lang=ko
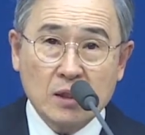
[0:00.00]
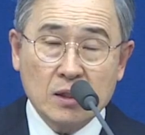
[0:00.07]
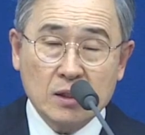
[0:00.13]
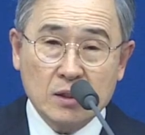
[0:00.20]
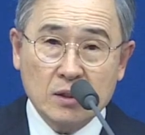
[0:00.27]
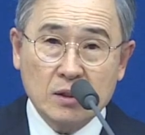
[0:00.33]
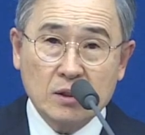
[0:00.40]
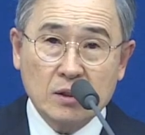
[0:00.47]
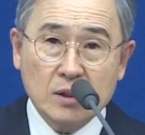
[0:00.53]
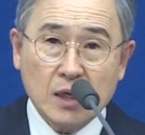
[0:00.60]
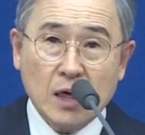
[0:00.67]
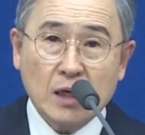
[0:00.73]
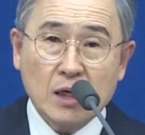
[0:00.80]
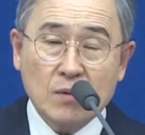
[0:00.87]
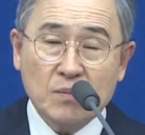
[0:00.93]
그
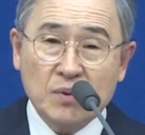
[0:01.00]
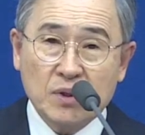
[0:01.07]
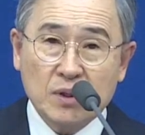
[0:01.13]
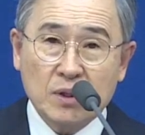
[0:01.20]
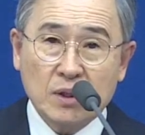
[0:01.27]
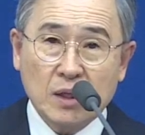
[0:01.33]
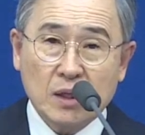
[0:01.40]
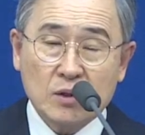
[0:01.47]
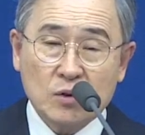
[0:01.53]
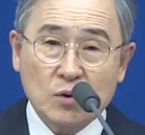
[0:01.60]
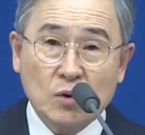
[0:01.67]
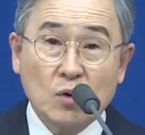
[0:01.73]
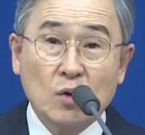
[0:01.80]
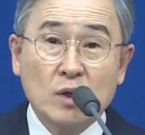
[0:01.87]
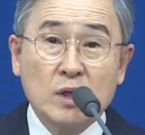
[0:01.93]
양의 피를
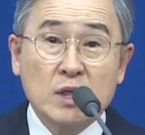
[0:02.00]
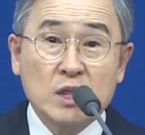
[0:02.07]
가지고